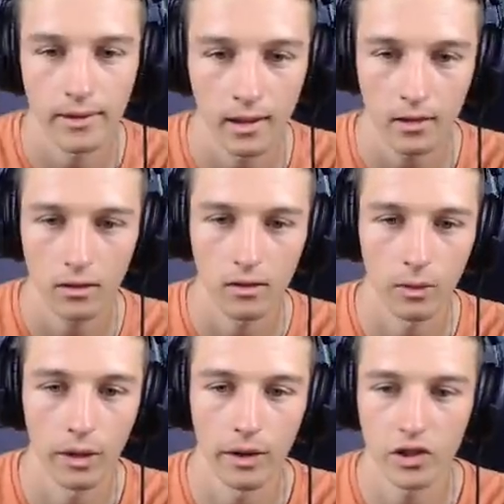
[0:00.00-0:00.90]
ça.
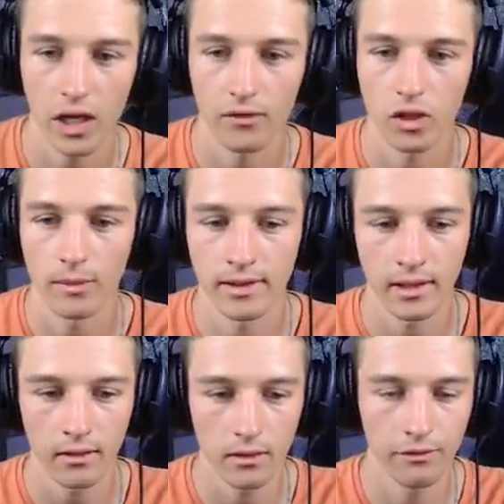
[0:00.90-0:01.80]
Ouais, ouais, j'arrive, je t'amène
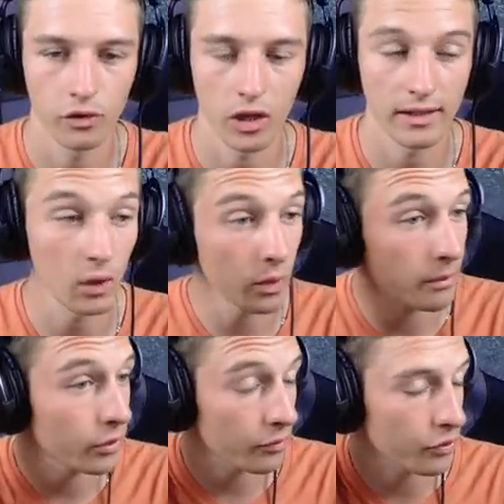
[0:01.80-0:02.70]
ça. Il faut que j'aille délouer,
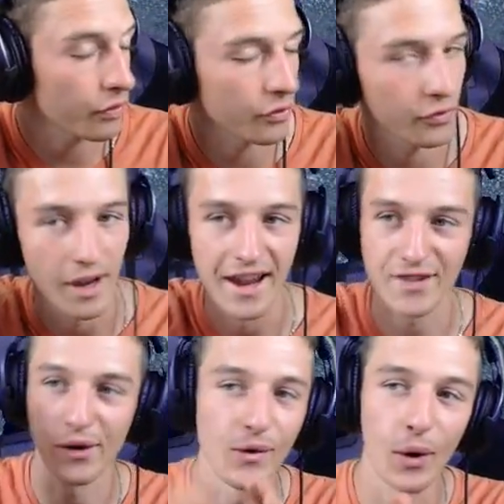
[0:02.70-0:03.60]
bien sûr. Faut que je...
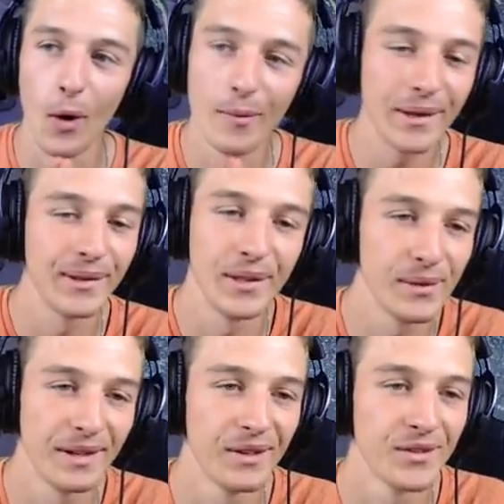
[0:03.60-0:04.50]
vais encore oublier de
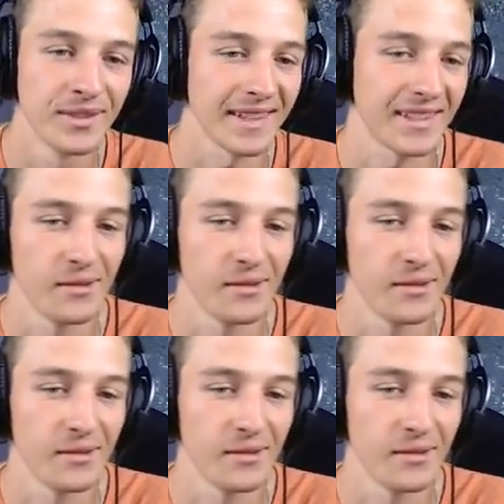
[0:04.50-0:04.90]
délouer le John Deere, ça